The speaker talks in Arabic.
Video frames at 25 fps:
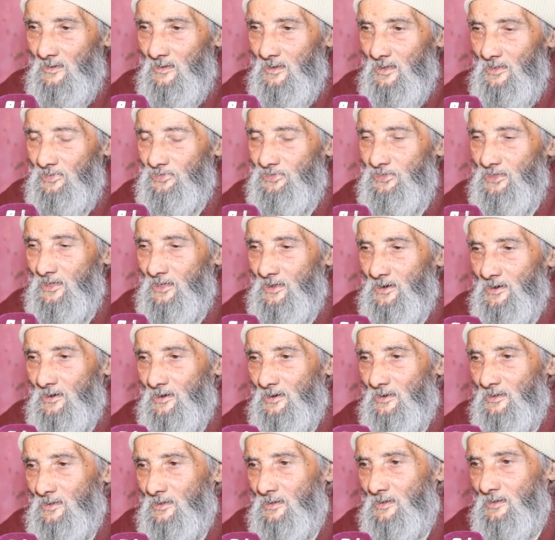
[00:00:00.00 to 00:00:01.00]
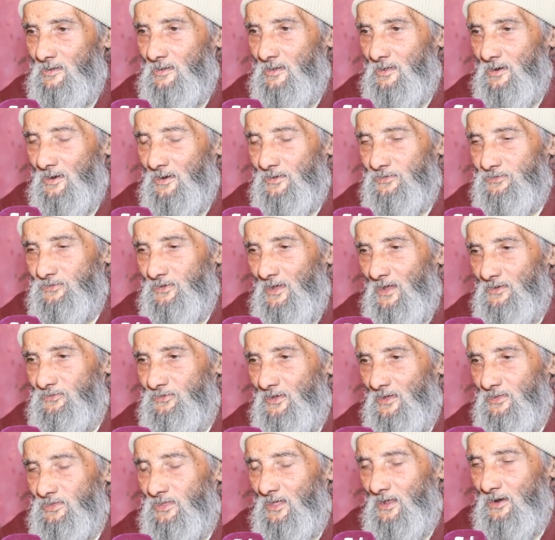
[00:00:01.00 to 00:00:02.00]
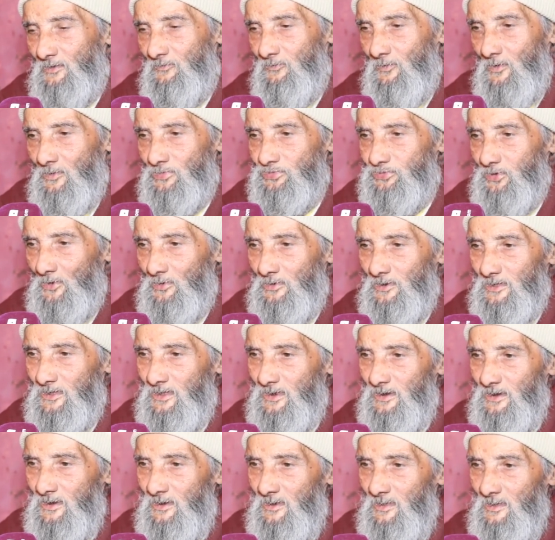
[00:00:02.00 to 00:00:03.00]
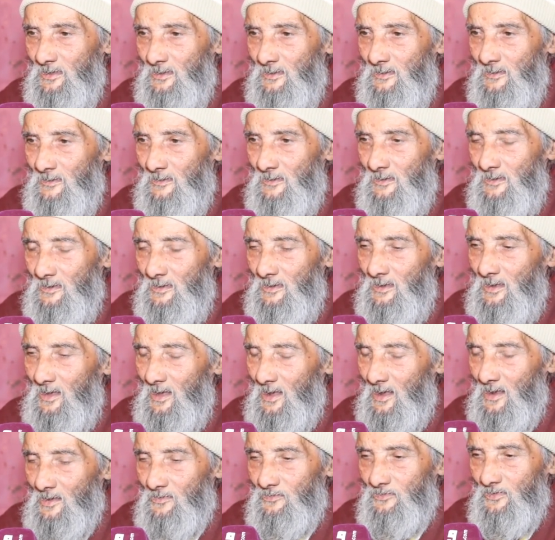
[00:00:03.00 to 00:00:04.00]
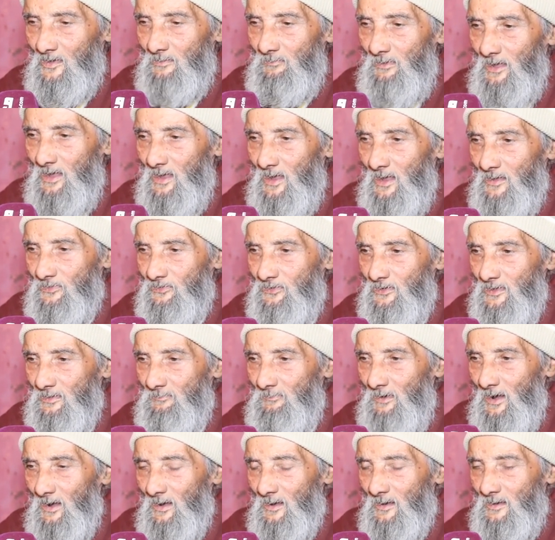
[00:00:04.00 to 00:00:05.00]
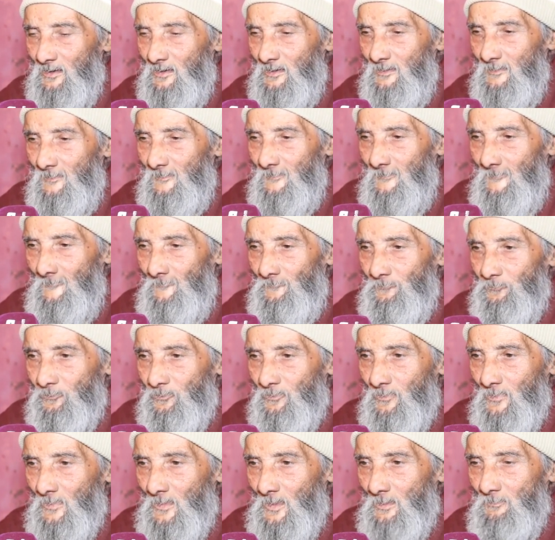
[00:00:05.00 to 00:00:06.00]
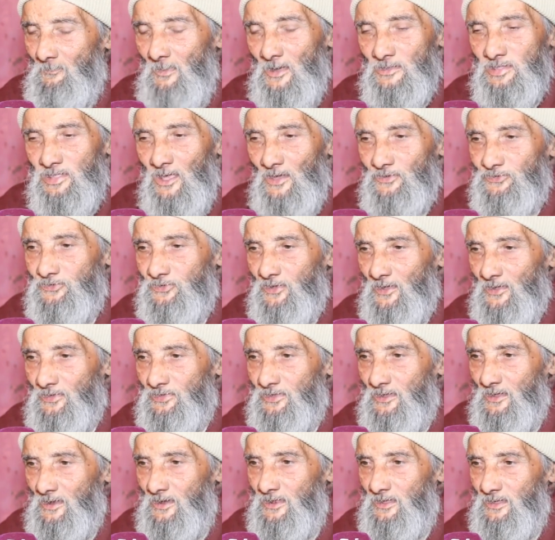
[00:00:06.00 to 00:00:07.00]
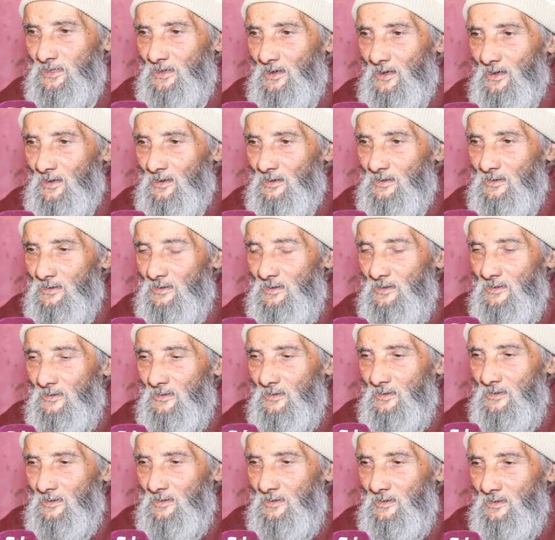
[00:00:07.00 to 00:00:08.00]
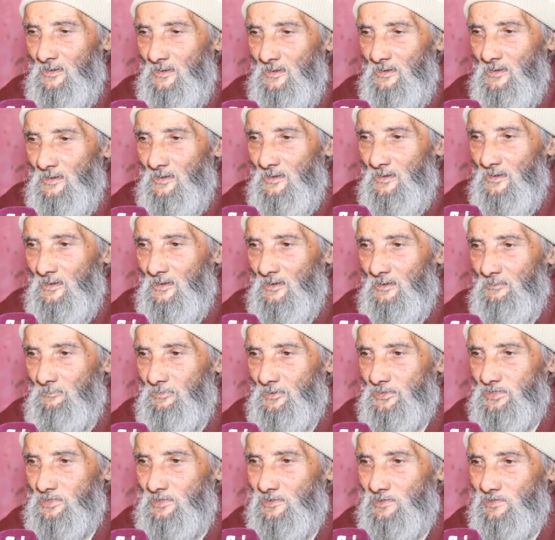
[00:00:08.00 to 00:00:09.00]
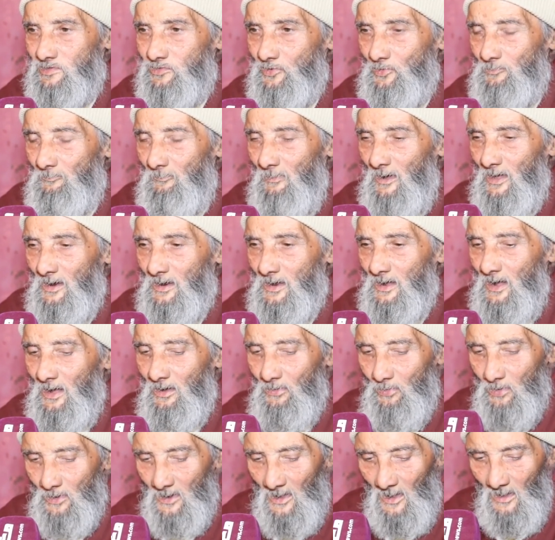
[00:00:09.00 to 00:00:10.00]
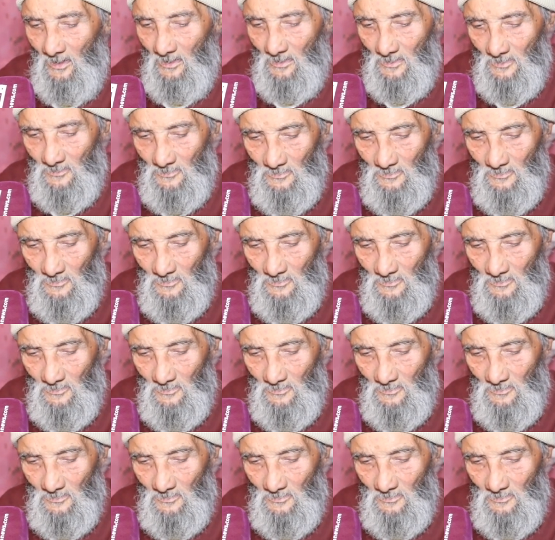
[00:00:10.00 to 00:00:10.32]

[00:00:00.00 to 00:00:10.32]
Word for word: كندير الرشاشة آه، ديال البونطولين هازة معايا ديما ما تلاش تقدي ليا بدلتو بماركة أخرى